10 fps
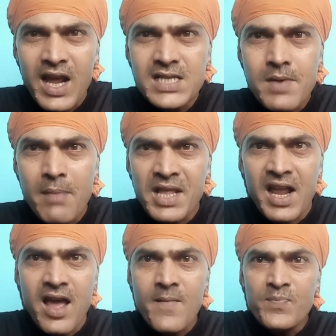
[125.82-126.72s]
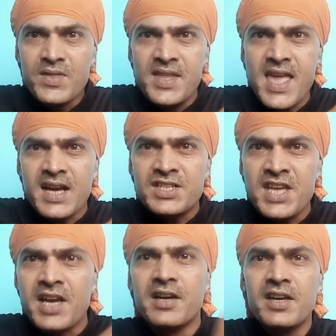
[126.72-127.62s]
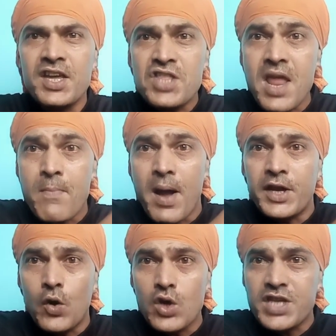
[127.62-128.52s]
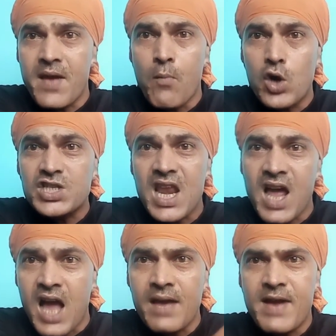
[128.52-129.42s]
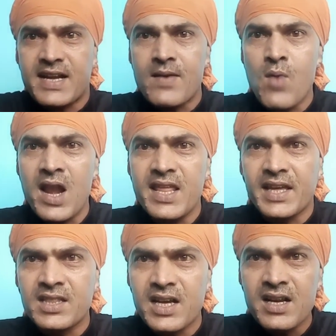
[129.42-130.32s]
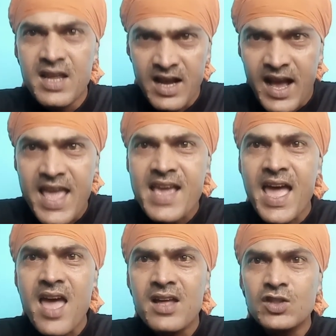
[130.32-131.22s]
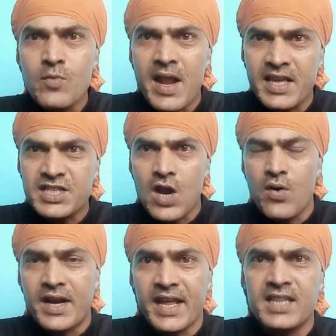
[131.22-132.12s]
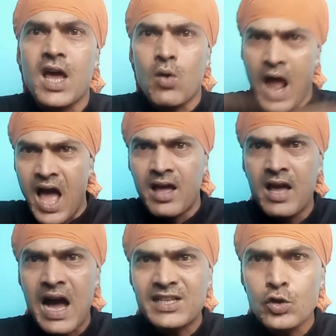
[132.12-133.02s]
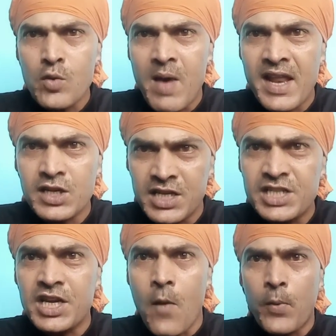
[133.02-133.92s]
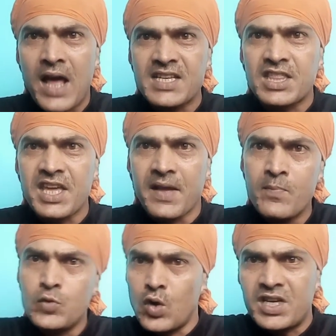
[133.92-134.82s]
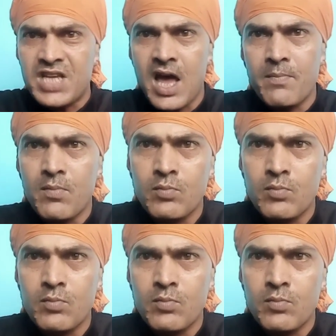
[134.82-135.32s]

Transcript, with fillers: का जवाब देना नियंग सिंह कितने महीनों से मोर्चा लगा के बैठे मोहाली के अंदर गए क्या तुम्हारे किसानों के ठेकेदार और हाँ आ जाओ तुम्हारे इनसी के ऊपर आ जाते हैं जो किसान